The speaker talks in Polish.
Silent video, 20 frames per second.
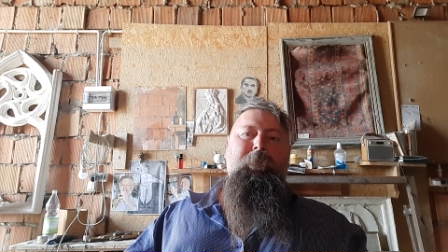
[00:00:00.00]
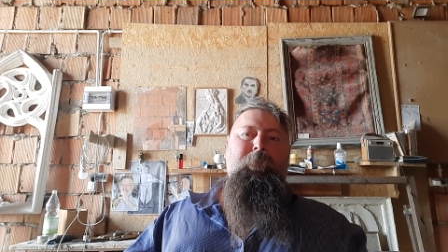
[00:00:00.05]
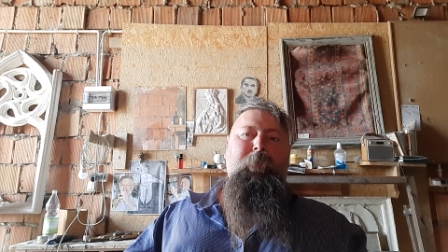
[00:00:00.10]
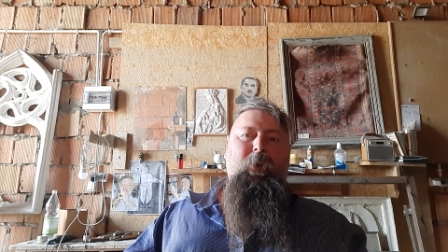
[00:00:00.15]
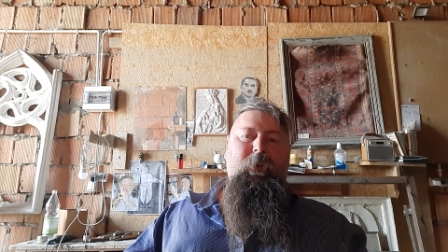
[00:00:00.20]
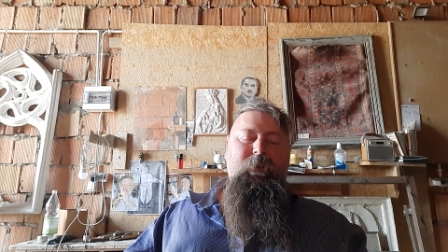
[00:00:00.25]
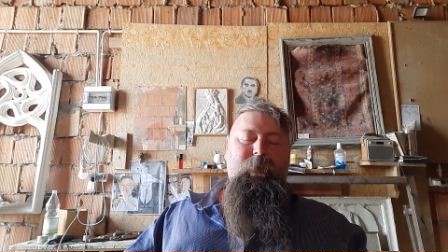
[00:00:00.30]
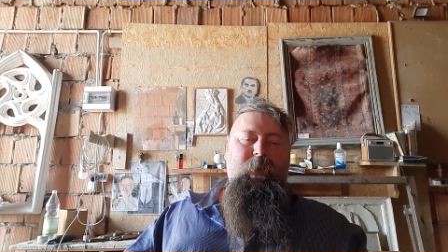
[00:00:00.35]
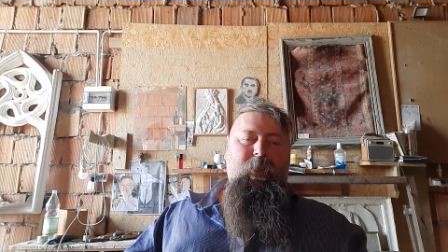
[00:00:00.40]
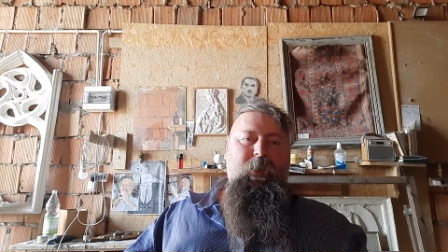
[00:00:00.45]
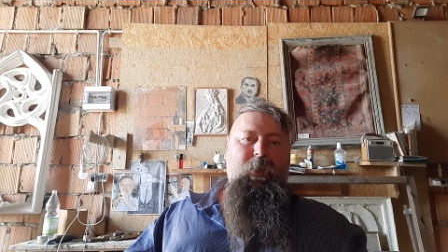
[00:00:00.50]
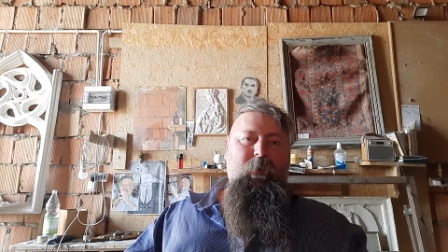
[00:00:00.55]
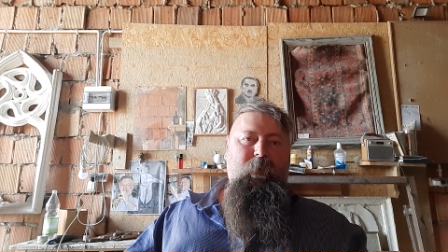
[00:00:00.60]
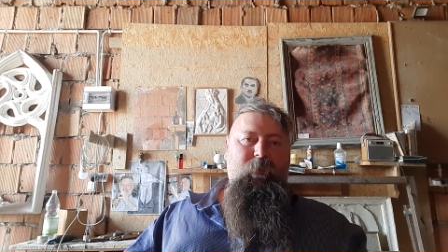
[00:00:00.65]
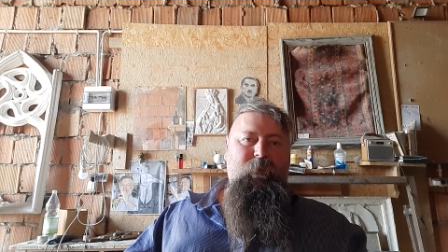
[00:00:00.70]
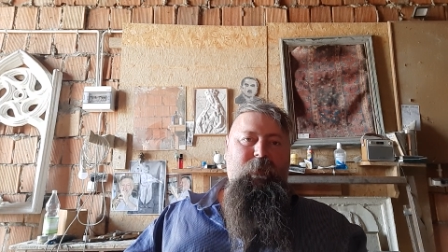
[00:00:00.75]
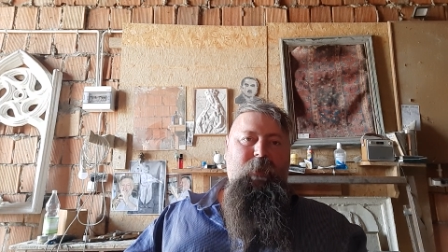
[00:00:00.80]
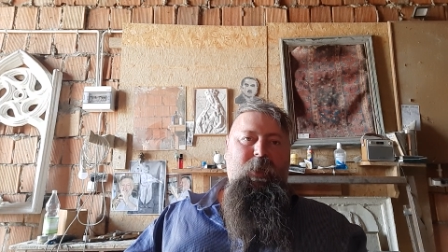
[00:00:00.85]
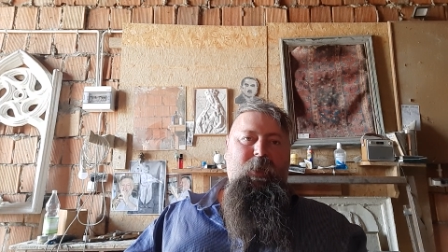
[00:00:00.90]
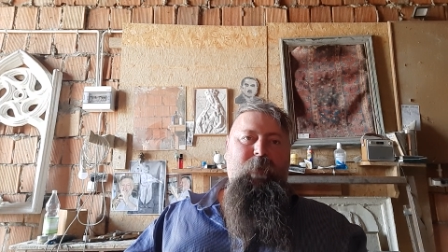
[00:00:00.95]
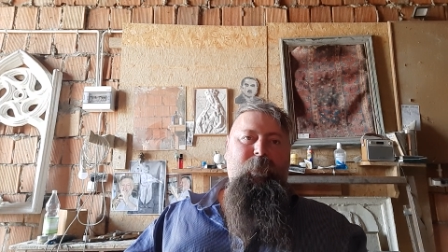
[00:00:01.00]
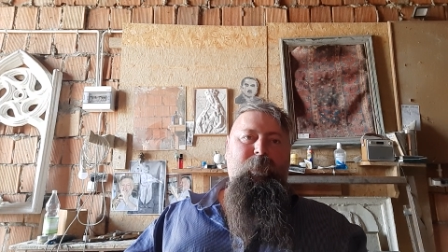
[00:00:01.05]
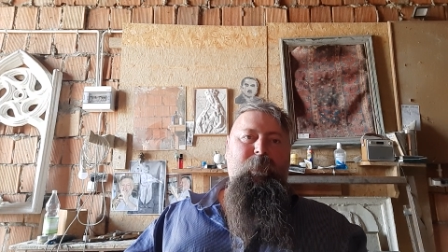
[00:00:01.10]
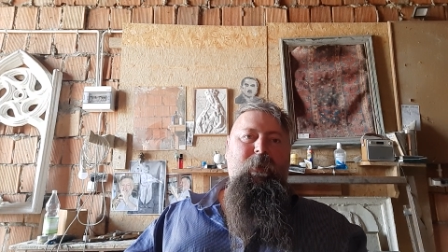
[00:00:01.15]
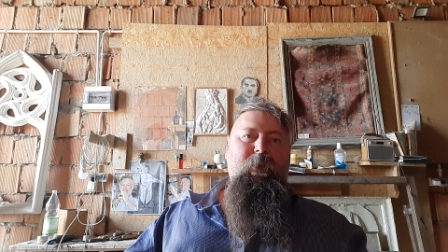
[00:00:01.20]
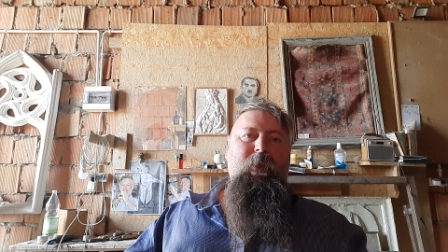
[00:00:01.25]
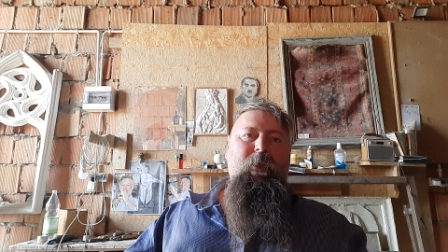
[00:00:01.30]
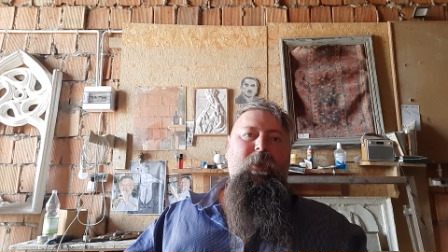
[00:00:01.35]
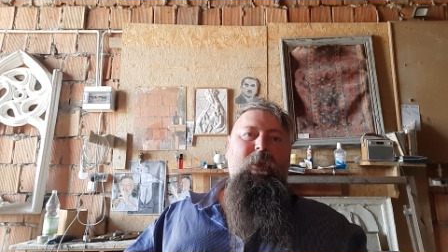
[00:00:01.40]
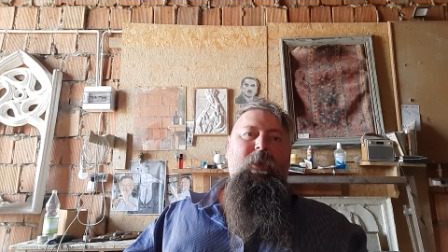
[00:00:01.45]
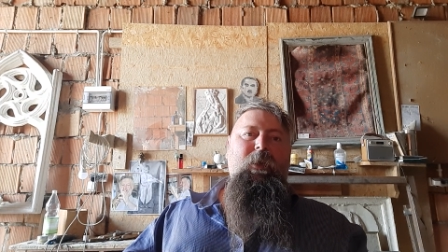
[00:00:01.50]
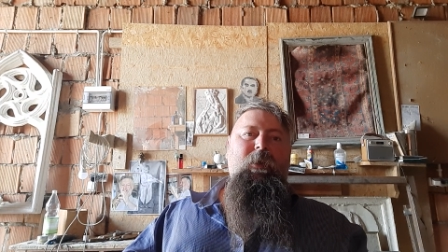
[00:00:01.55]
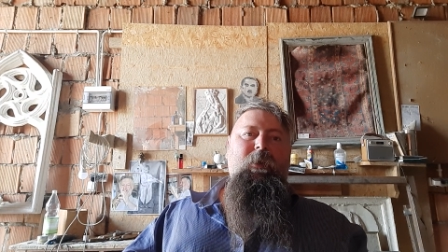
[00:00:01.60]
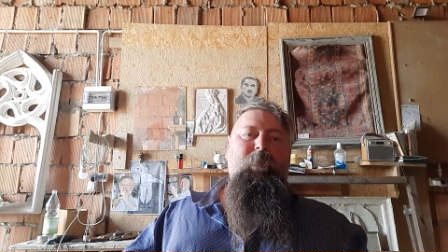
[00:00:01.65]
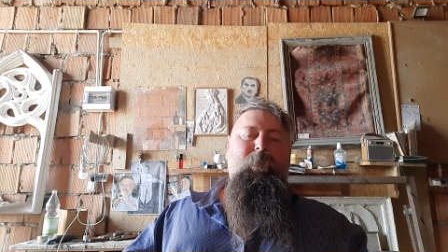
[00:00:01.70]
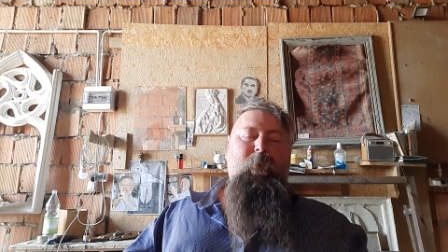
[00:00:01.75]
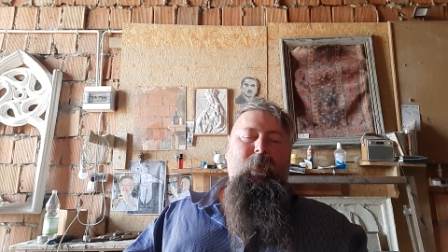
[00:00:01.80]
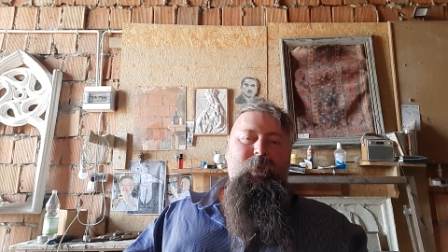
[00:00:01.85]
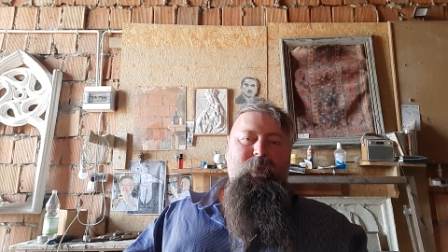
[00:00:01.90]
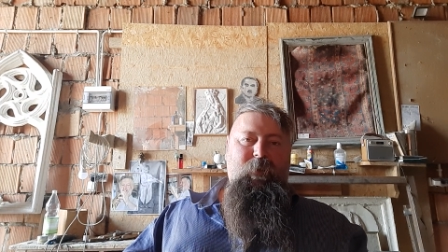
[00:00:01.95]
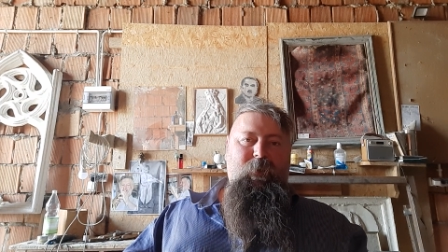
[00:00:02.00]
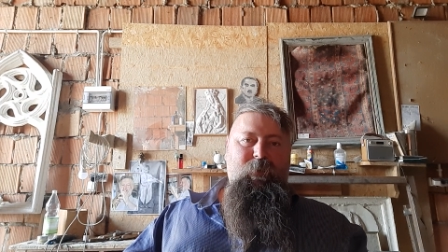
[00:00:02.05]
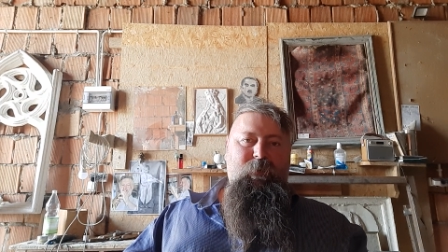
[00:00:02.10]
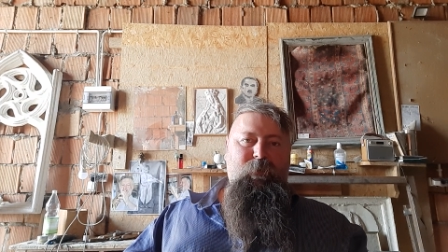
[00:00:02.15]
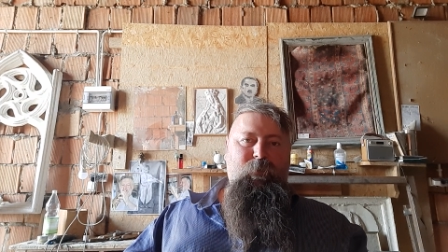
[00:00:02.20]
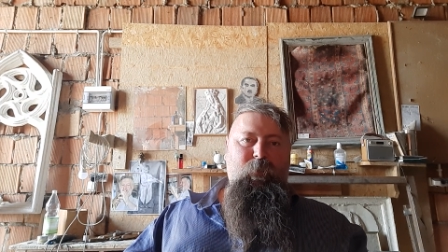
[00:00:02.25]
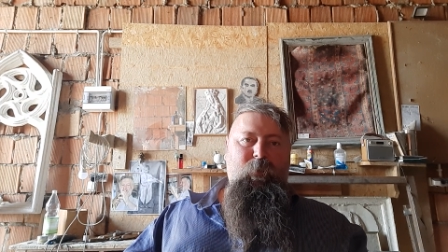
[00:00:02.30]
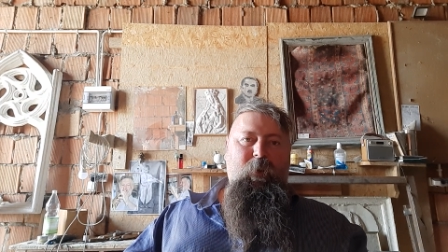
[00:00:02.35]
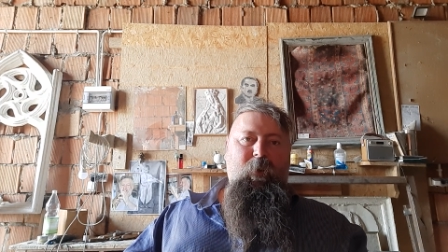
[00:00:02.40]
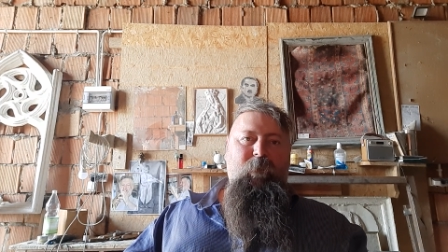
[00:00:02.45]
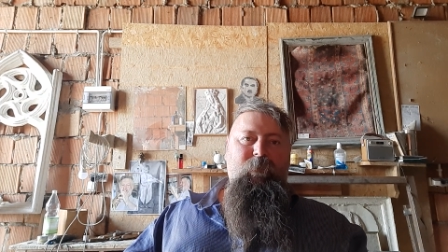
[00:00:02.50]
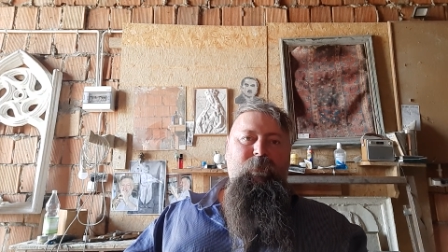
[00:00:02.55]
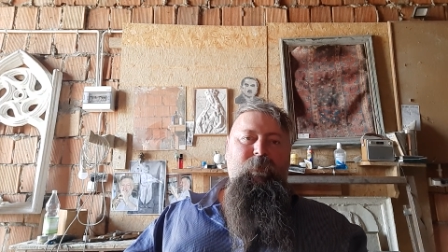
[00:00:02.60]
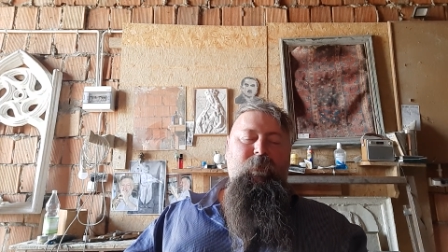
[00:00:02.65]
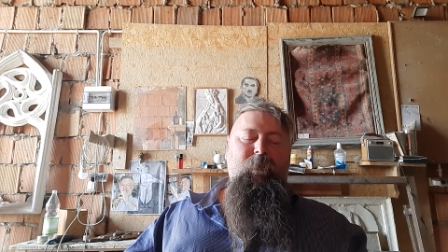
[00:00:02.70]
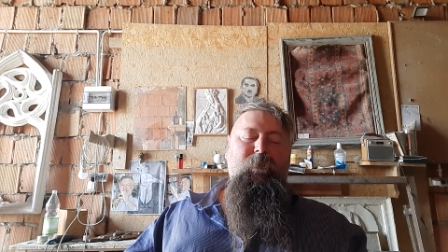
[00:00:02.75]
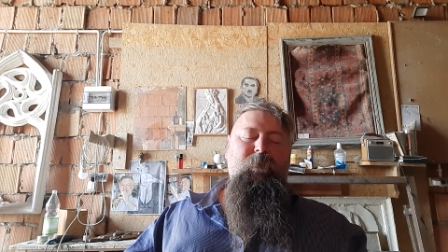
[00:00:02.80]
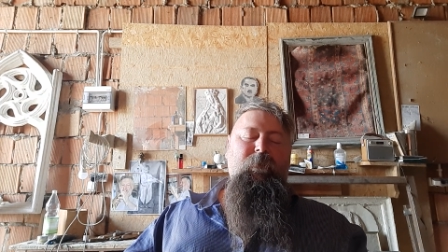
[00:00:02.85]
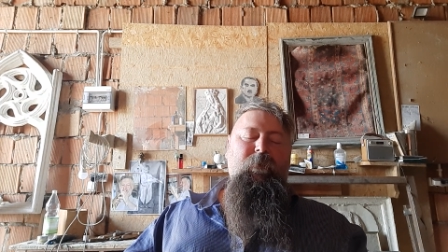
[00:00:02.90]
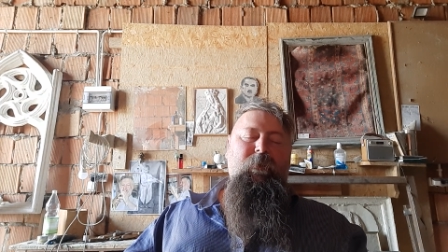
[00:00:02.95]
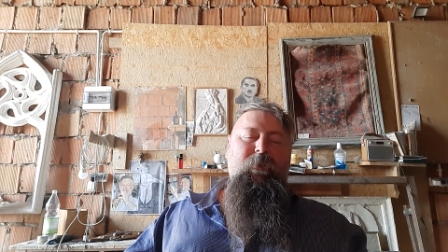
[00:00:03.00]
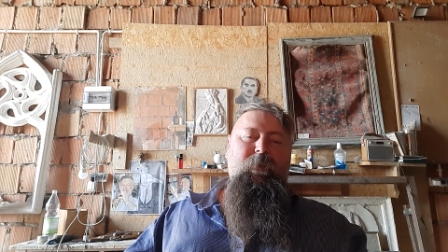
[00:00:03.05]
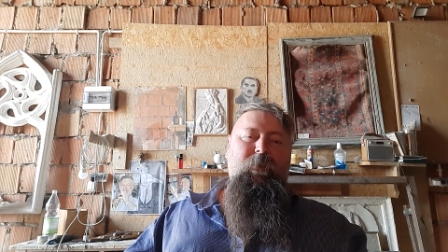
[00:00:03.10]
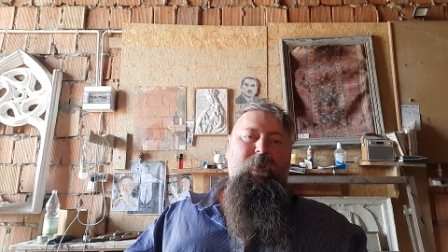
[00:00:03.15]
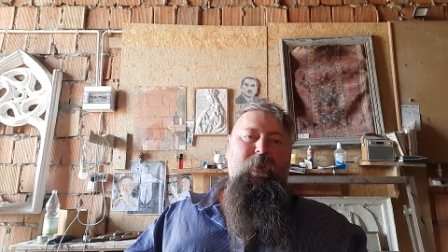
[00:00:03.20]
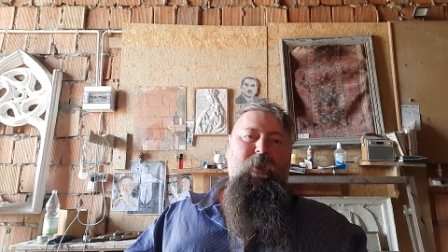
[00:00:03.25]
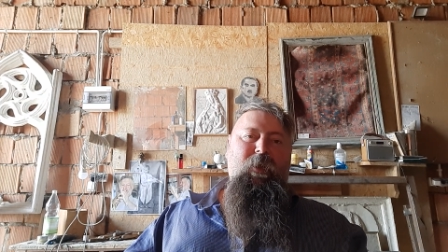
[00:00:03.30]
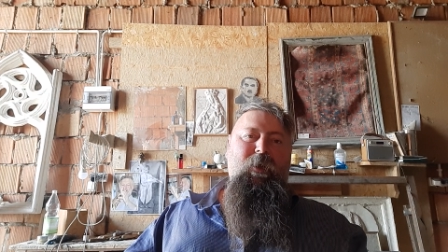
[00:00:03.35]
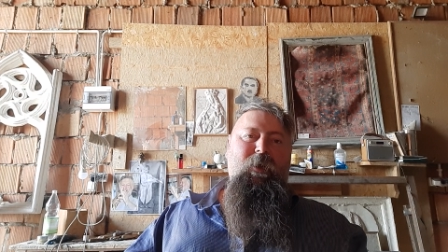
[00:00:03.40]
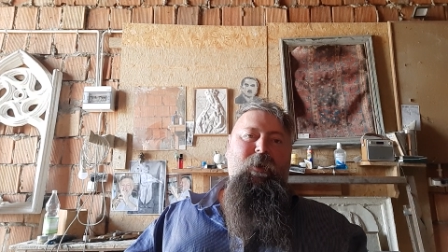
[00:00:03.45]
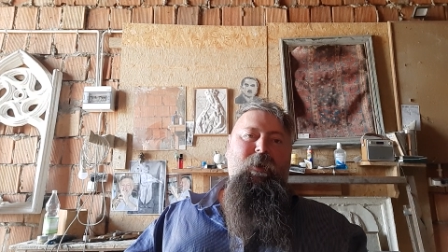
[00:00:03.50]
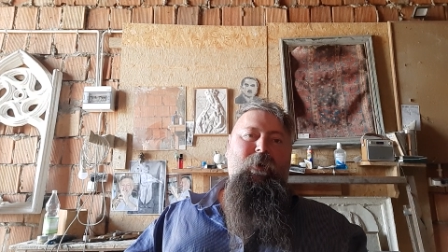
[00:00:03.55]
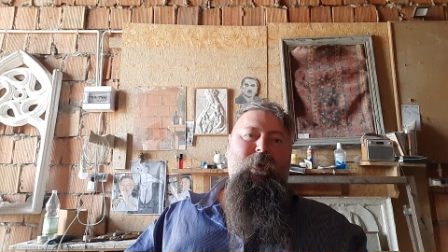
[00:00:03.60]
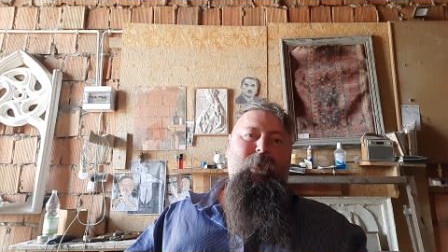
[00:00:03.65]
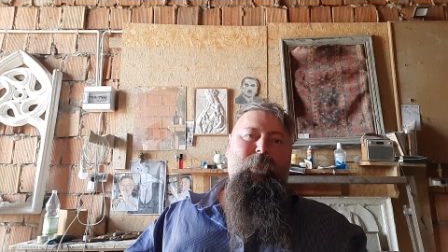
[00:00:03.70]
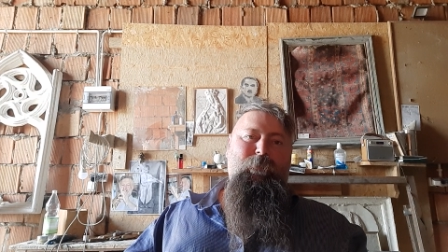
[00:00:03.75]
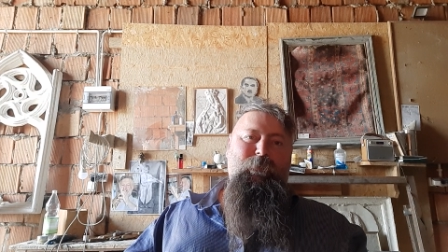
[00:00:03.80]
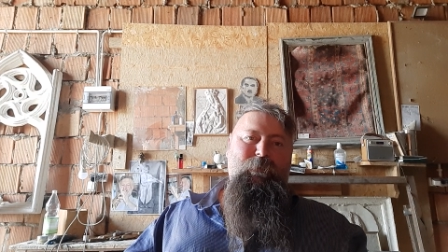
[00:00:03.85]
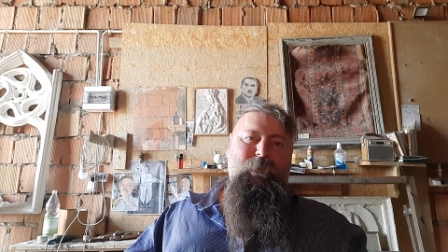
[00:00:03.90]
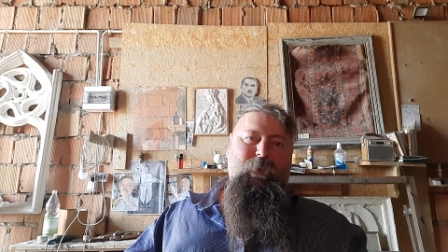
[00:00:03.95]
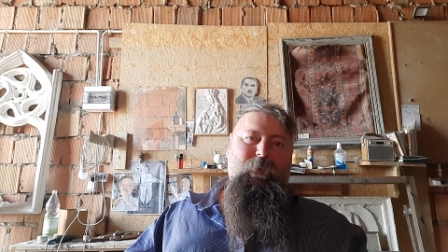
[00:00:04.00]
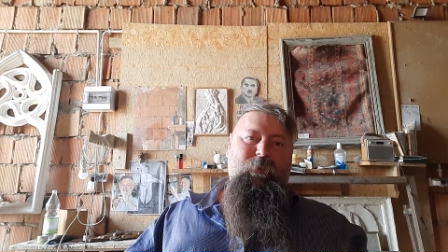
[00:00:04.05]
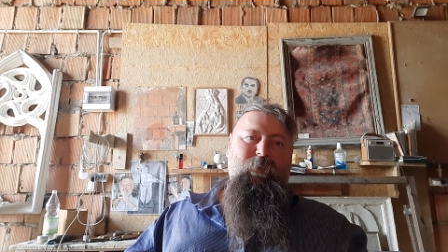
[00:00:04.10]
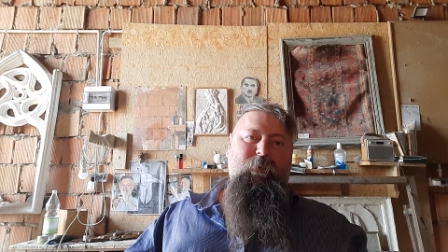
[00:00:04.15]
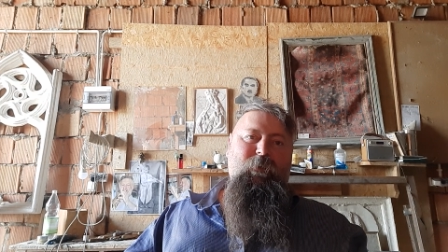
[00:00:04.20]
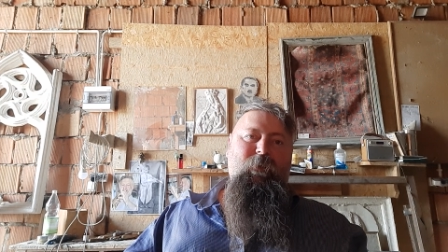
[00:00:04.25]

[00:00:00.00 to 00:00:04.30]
polskiej geotermii, polskich surowców e, dla obcych.